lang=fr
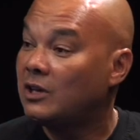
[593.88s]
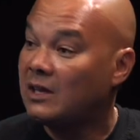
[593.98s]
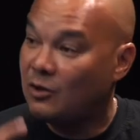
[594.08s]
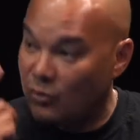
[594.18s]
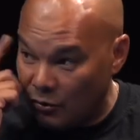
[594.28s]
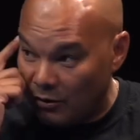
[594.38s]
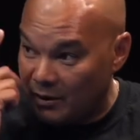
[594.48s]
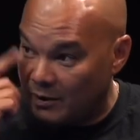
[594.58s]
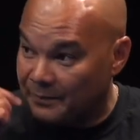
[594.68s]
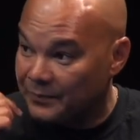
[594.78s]
Que
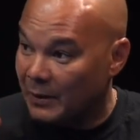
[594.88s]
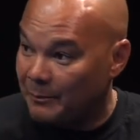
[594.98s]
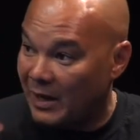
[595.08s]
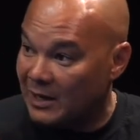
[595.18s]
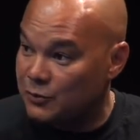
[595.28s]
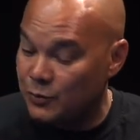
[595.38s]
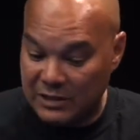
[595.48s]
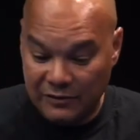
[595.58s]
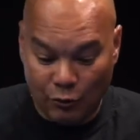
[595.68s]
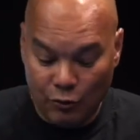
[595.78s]
par la
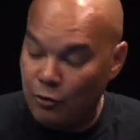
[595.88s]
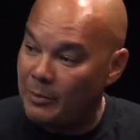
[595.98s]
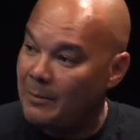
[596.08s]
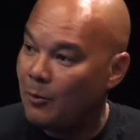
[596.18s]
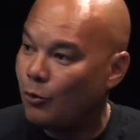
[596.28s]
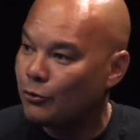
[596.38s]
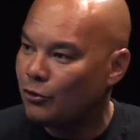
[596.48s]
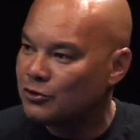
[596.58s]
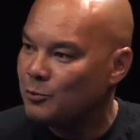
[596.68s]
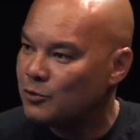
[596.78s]
suite, ils vont eux-mêmes
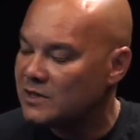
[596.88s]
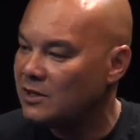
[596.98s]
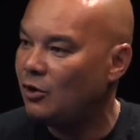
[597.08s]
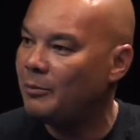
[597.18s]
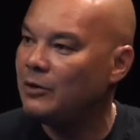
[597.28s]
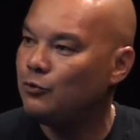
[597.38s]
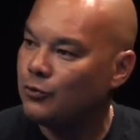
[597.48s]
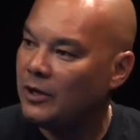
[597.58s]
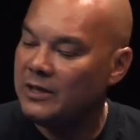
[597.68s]
retransposer en main nue.